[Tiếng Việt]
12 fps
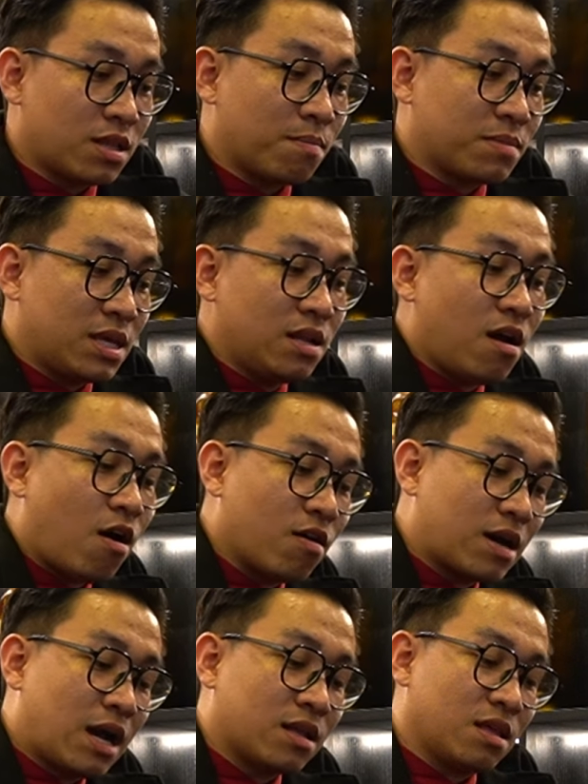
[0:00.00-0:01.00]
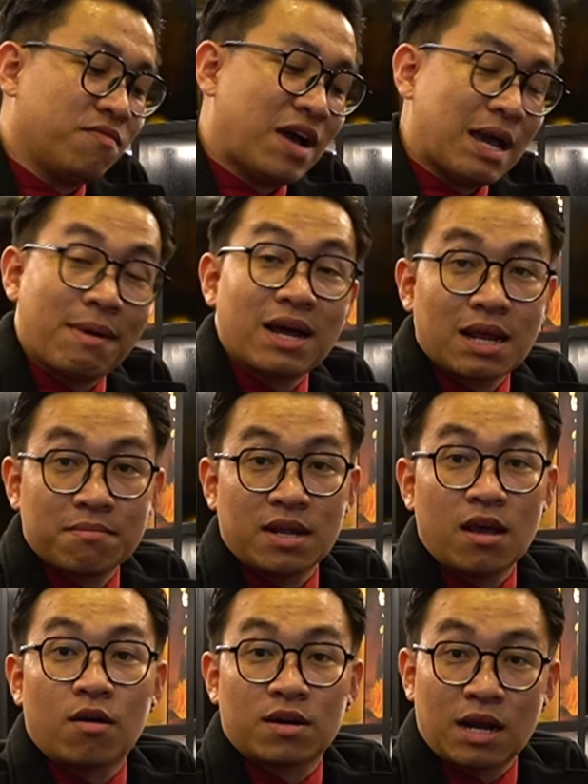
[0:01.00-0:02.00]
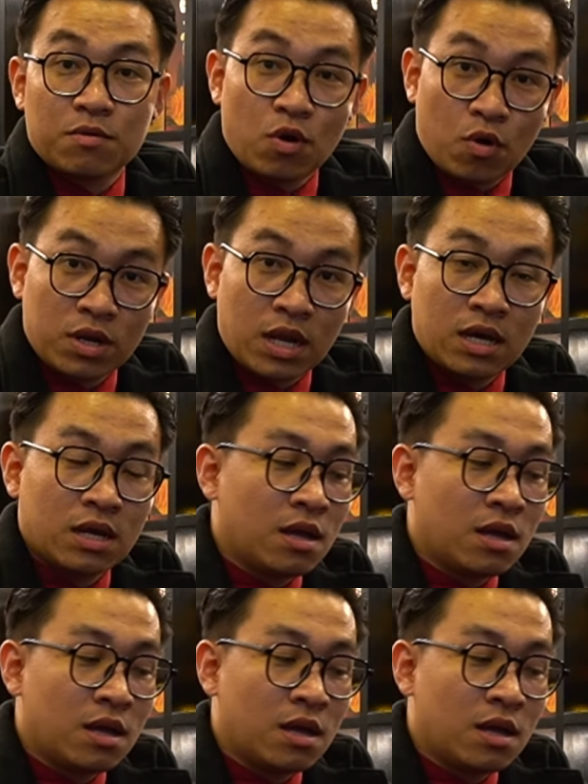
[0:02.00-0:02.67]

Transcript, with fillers: thậm chí là họ cần tới vài ba năm để họ trau dồi lần.